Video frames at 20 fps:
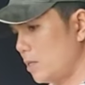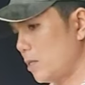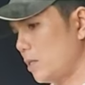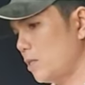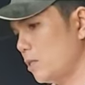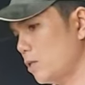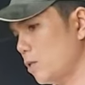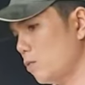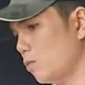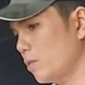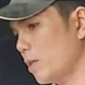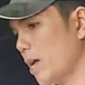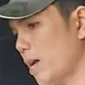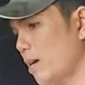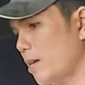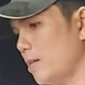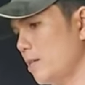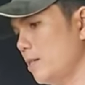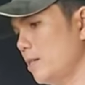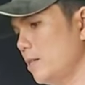trên trung
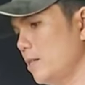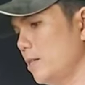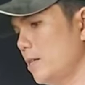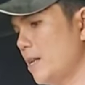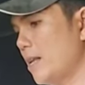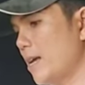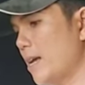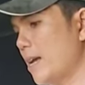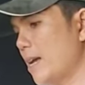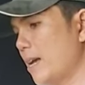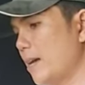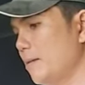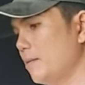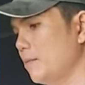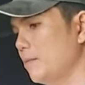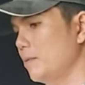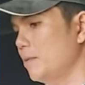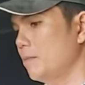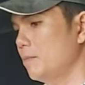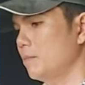thân
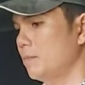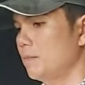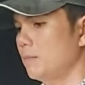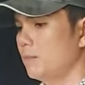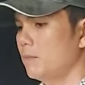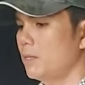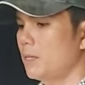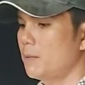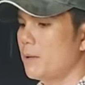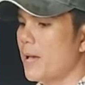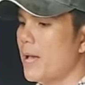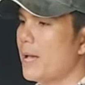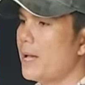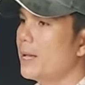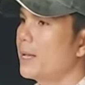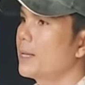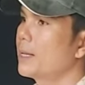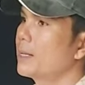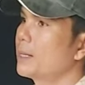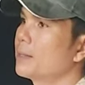là
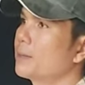13